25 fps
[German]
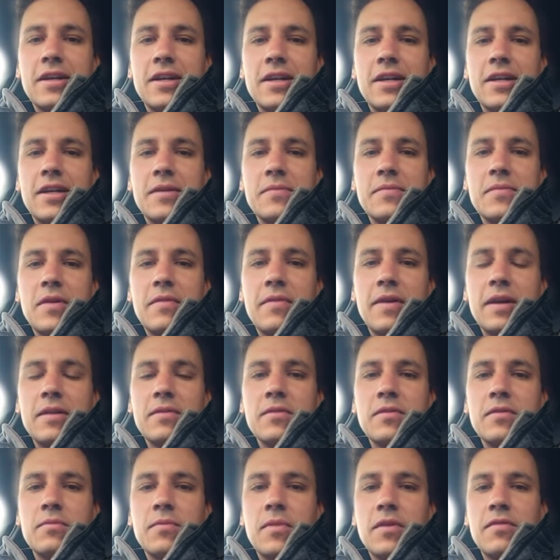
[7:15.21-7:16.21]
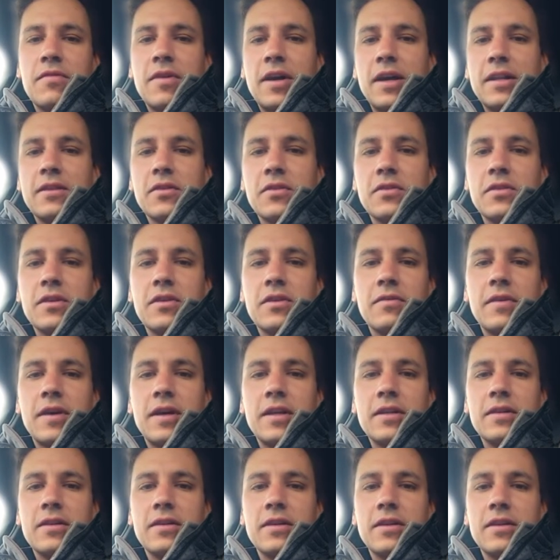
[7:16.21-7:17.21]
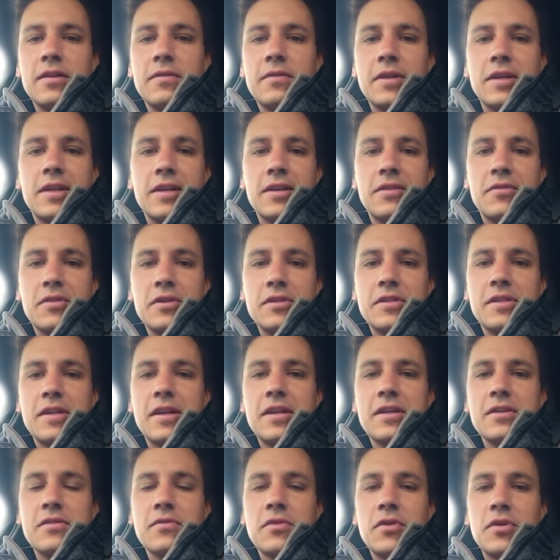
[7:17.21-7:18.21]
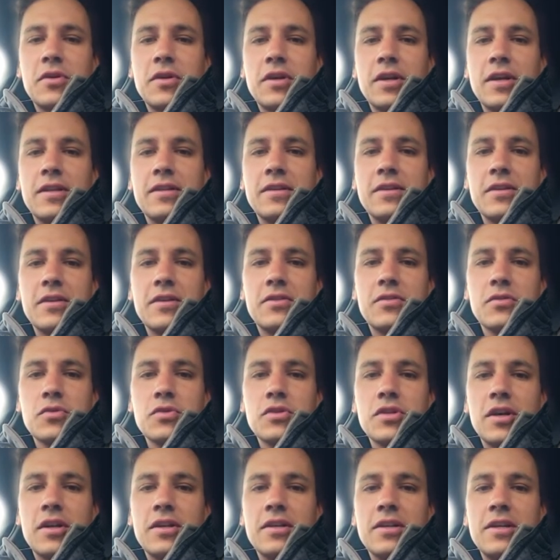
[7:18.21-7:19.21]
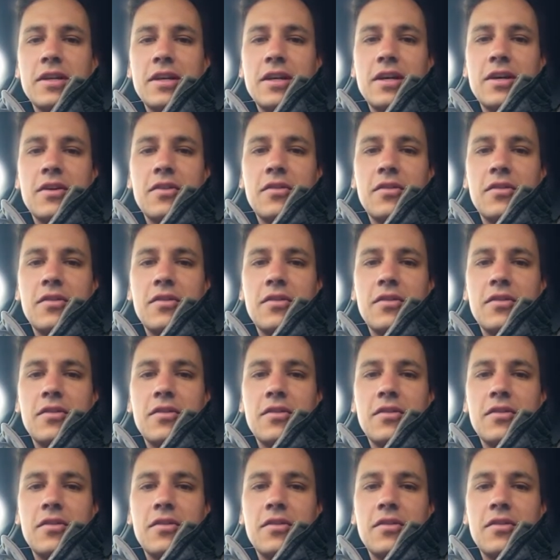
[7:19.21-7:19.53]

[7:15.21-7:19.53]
Ähm, wir waren, mein Vater und ich waren da wirklich fast jedes Wochenende zuschauen